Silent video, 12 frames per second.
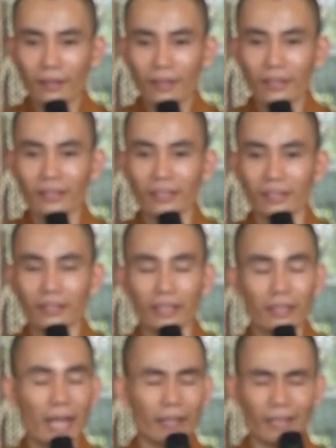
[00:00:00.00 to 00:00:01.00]
cái chương trình
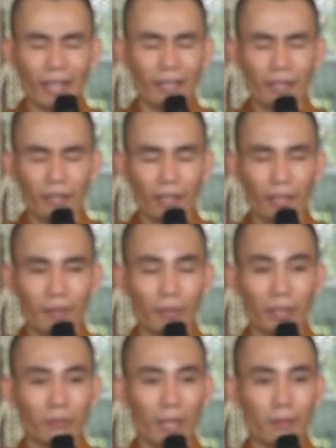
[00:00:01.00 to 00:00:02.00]
gì đang chạy vậy ta,
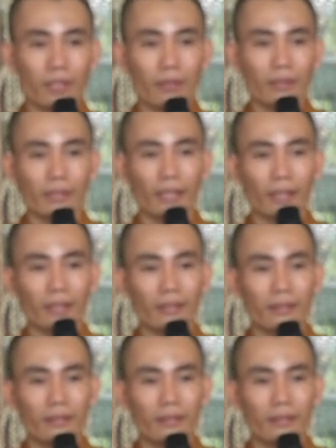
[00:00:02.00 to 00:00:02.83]
mình không bật mà sao nó chạy.